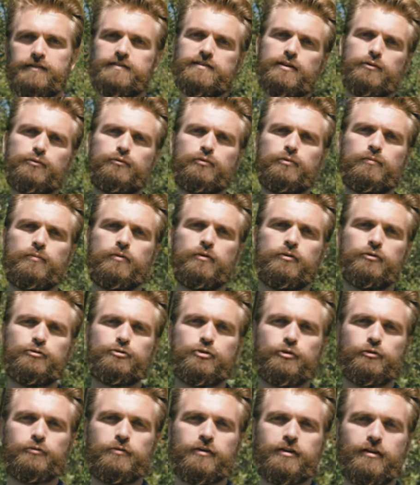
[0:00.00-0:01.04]
Salut tout le monde,
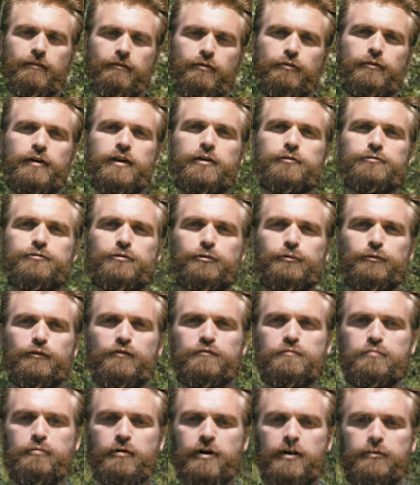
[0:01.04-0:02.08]
aujourd'hui comme vous le voyez on se
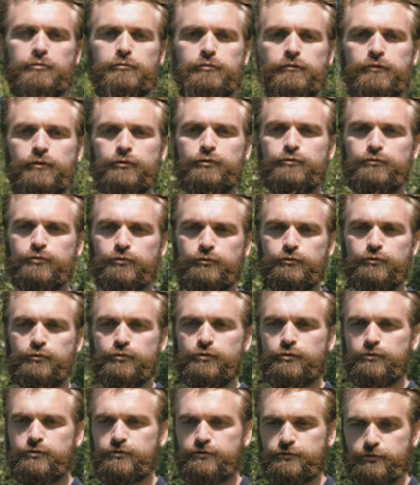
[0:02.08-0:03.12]
retrouve pour un nouveau
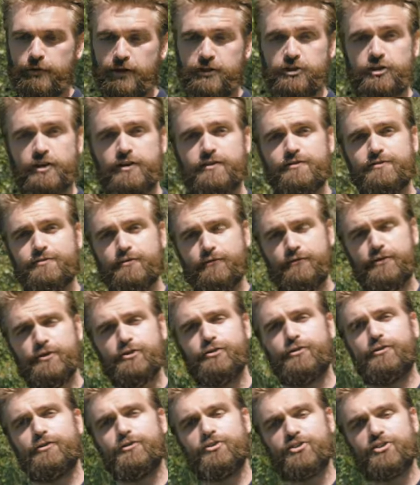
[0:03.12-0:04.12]
tuto sur la chaîne The Fisher